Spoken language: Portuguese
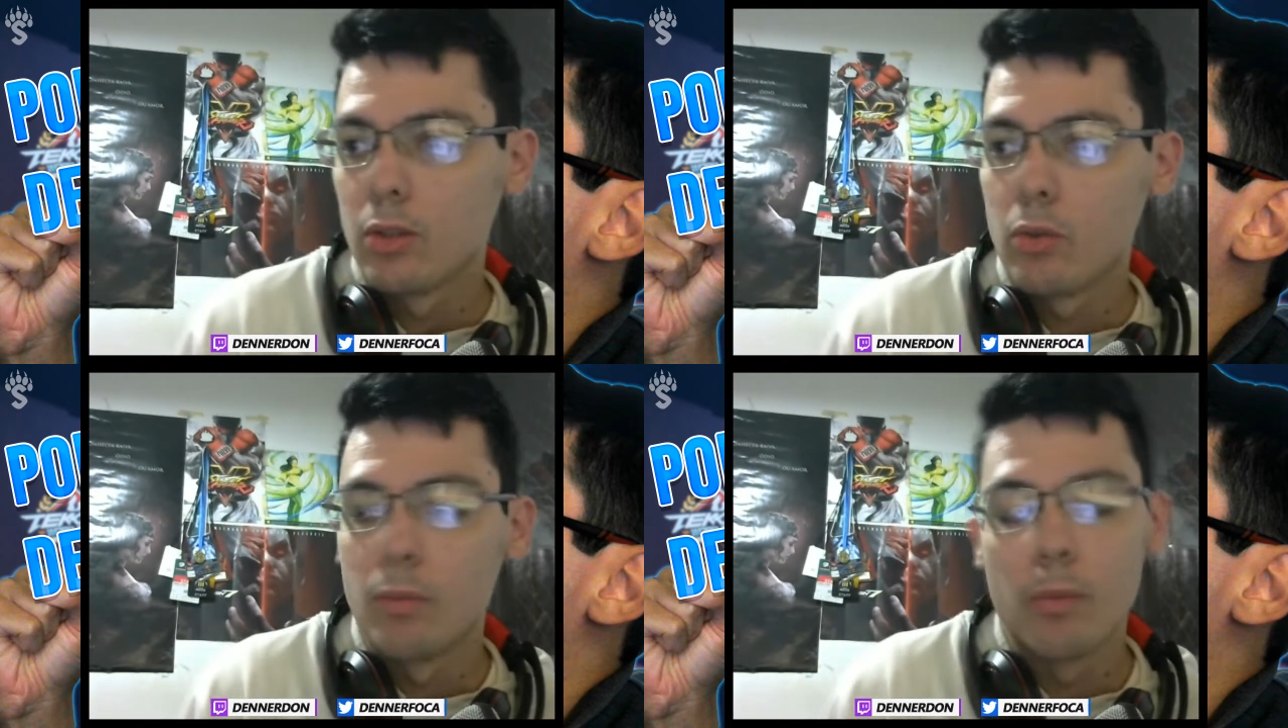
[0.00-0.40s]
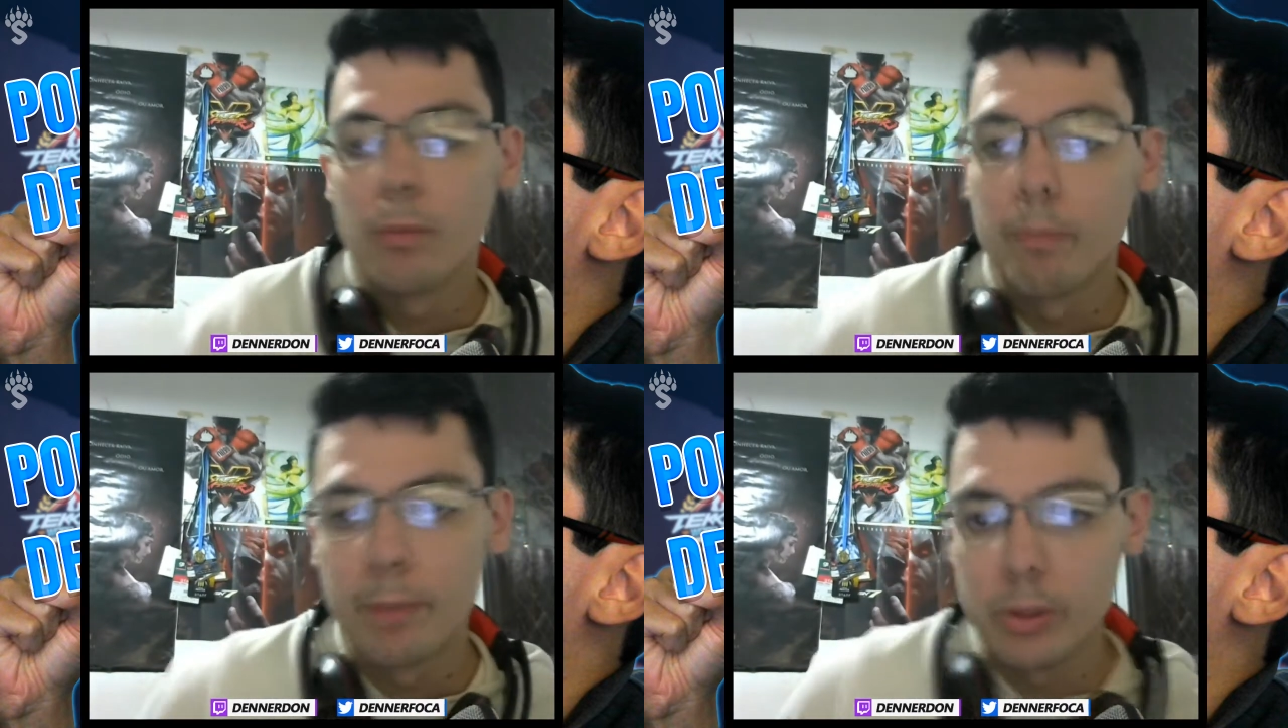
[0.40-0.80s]

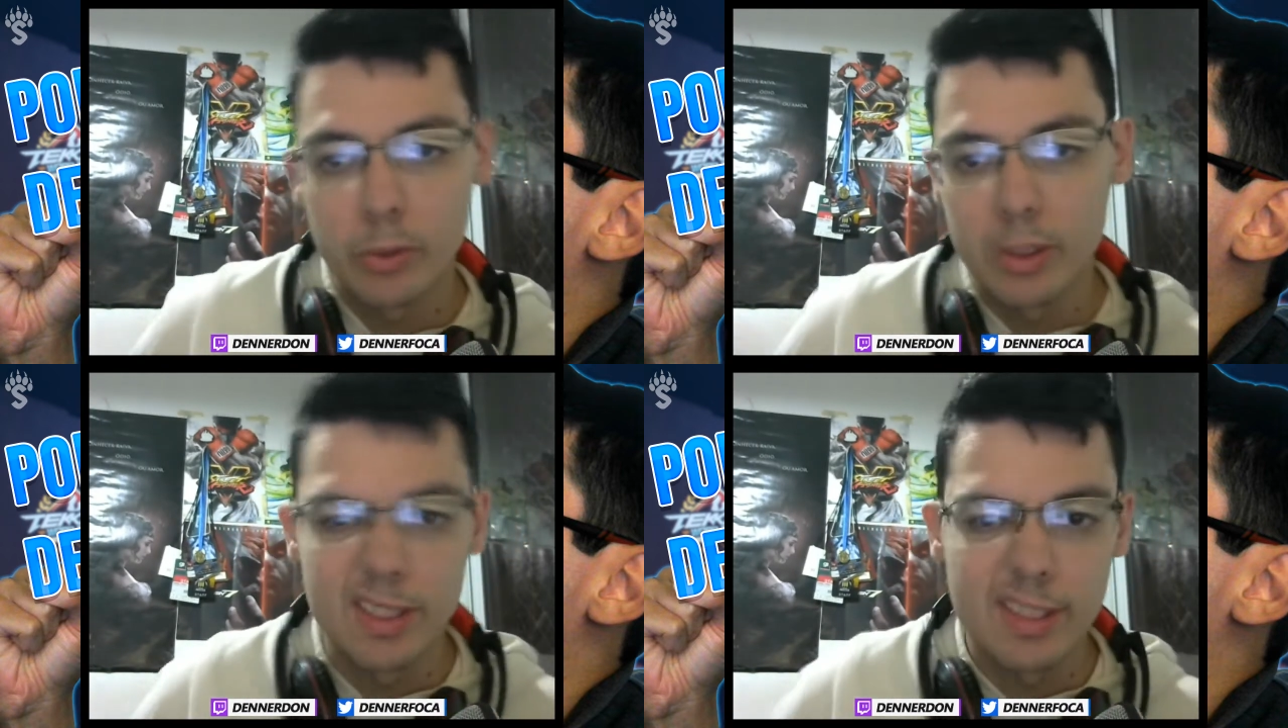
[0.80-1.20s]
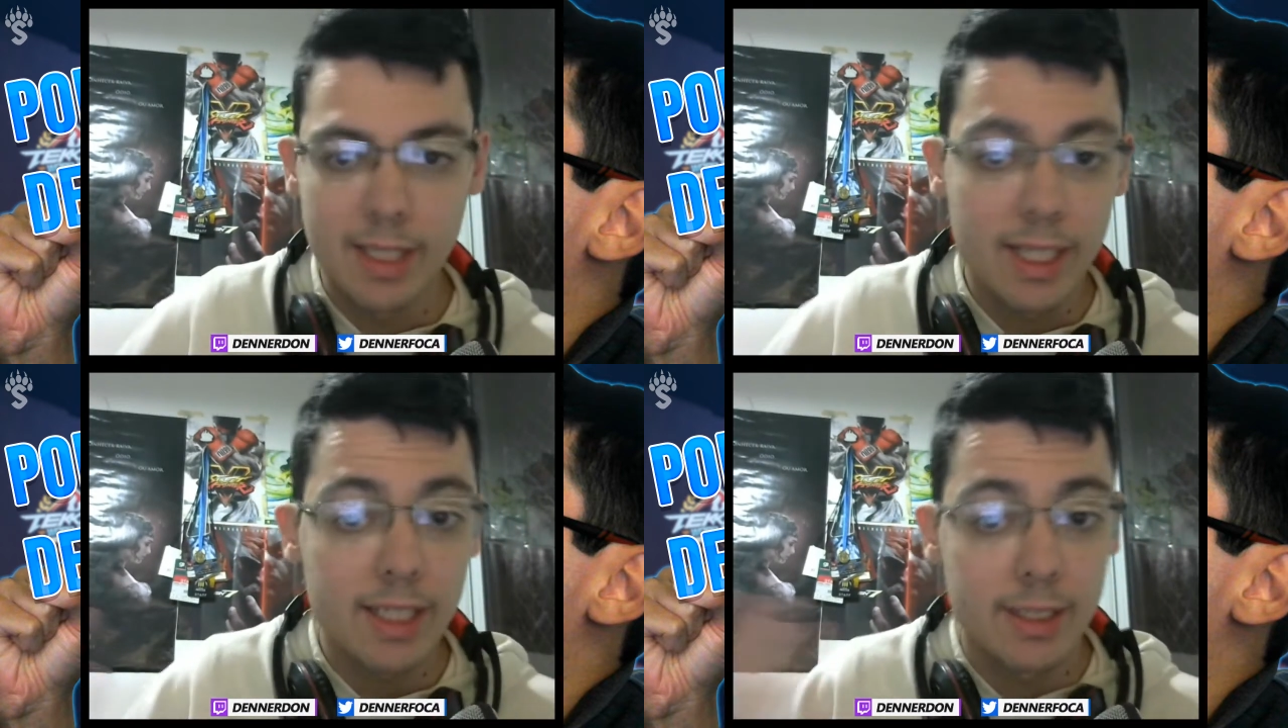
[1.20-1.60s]
com pessoas
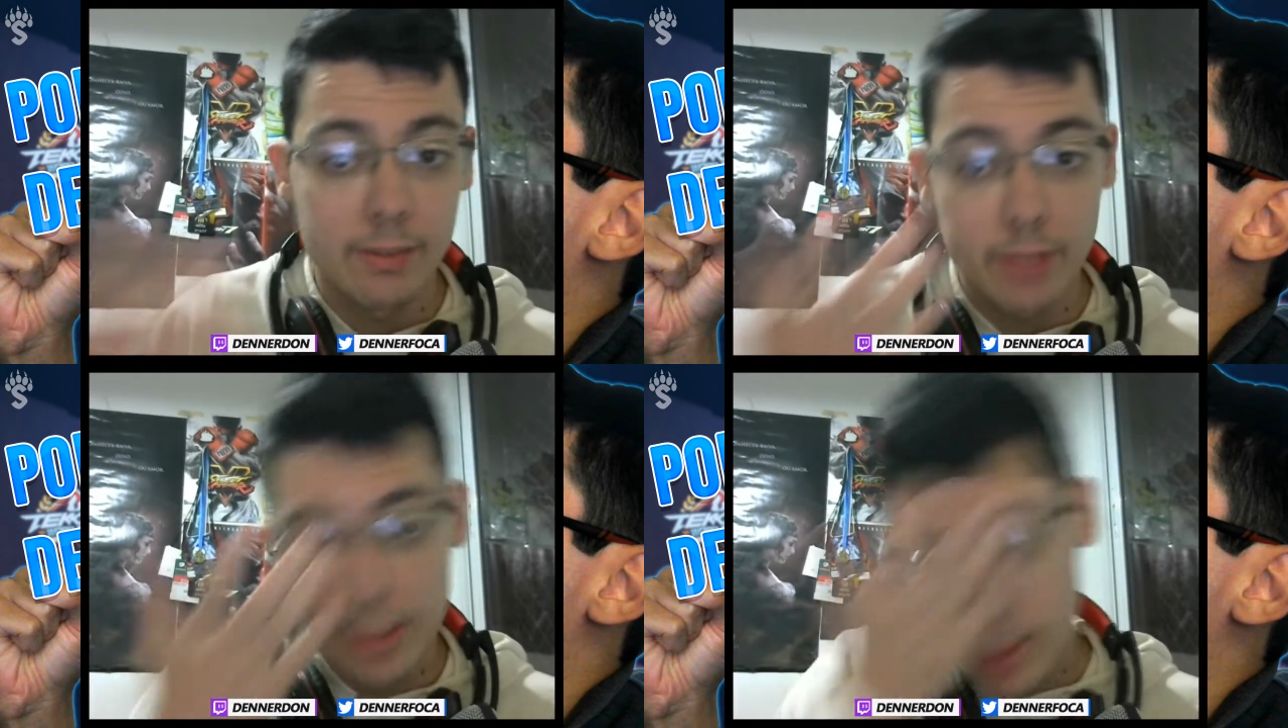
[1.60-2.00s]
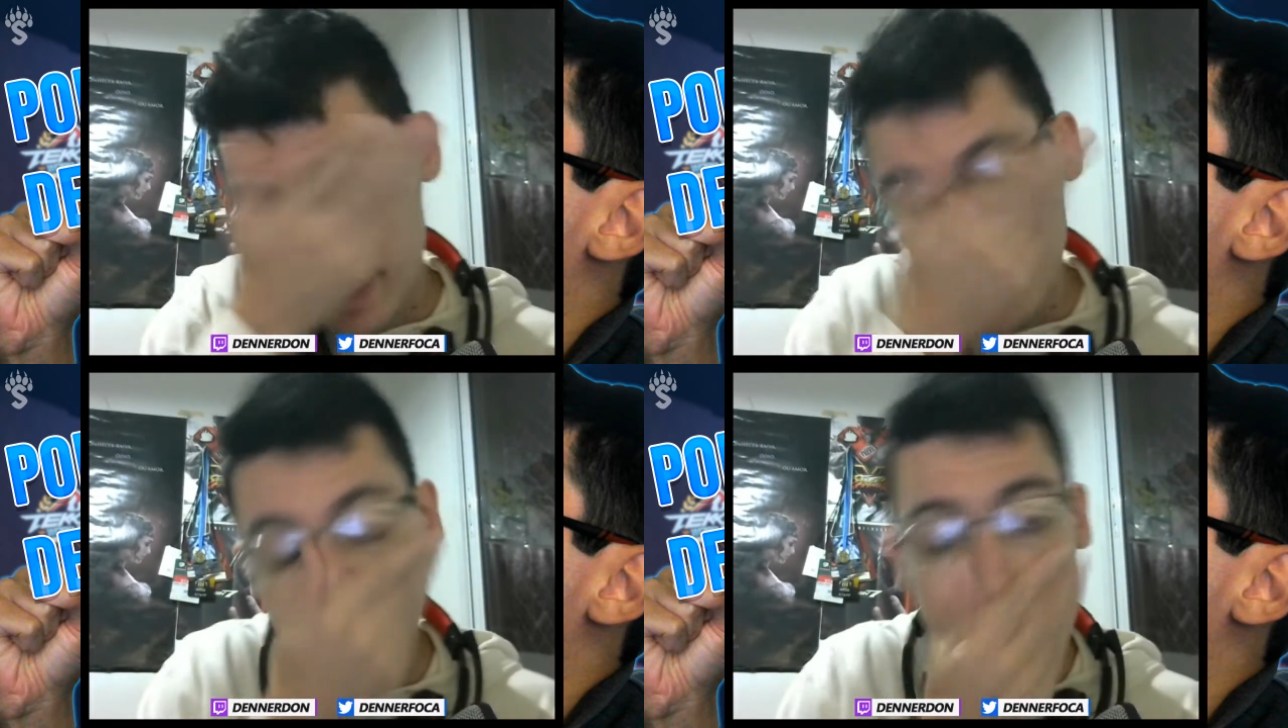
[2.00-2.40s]
estranhas às vezes.